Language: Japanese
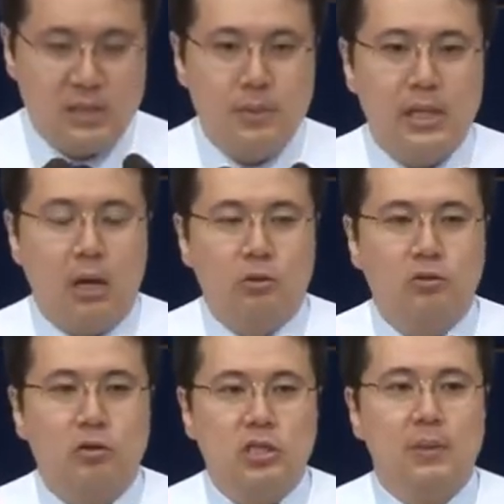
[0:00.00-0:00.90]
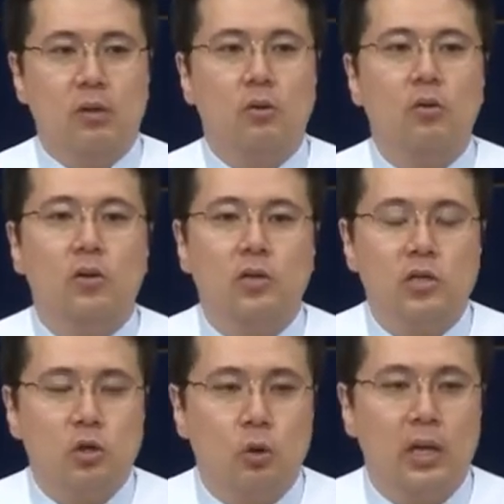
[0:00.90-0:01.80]
永遠の命の泉
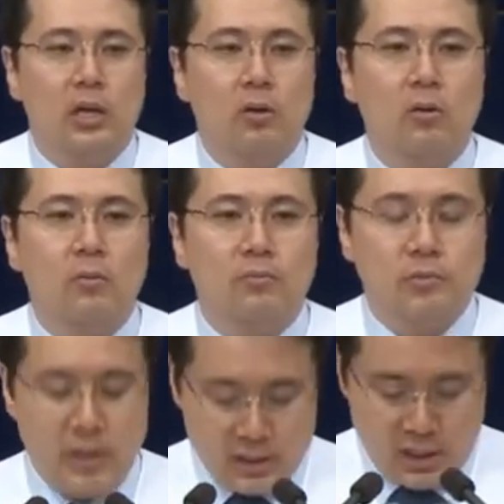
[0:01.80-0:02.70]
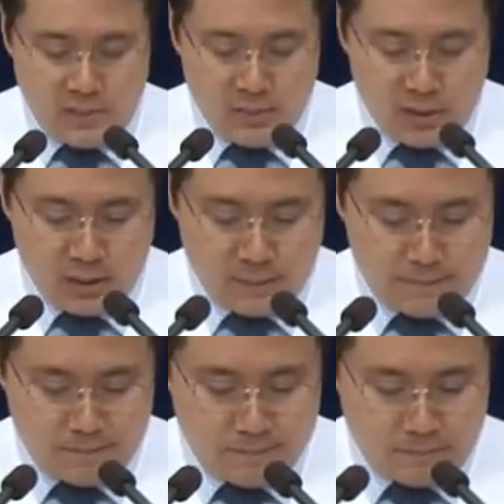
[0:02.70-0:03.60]
が出る場所が
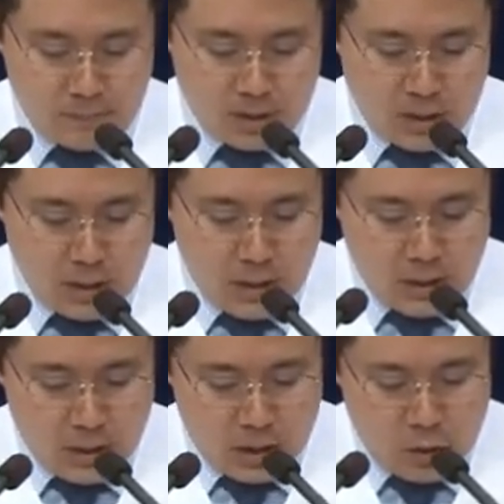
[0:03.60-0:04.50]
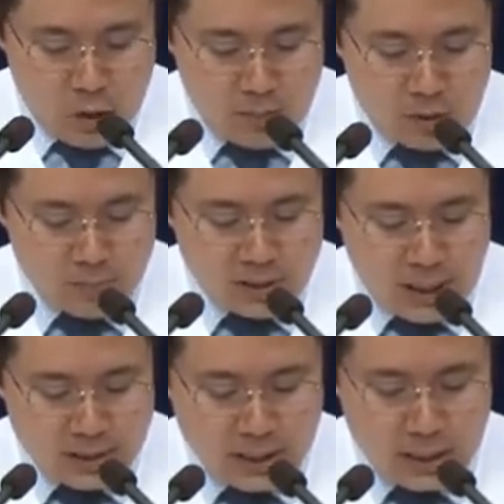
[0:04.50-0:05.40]
教会でありまたベール島なんですね
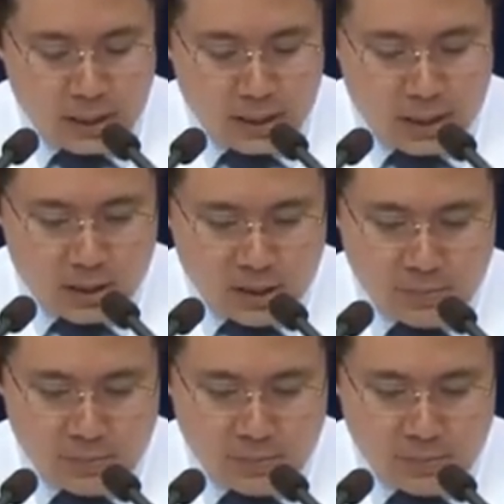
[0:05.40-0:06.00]
ヨハ